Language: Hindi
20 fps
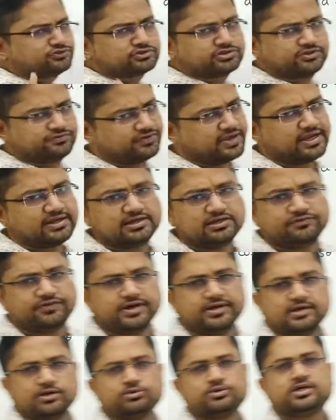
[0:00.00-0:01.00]
और सिर्फ एंगल
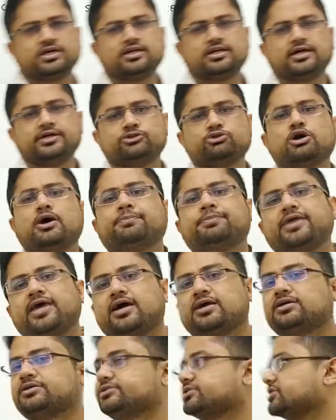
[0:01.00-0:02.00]
फाइंड आउट करना है तो आप क्या कर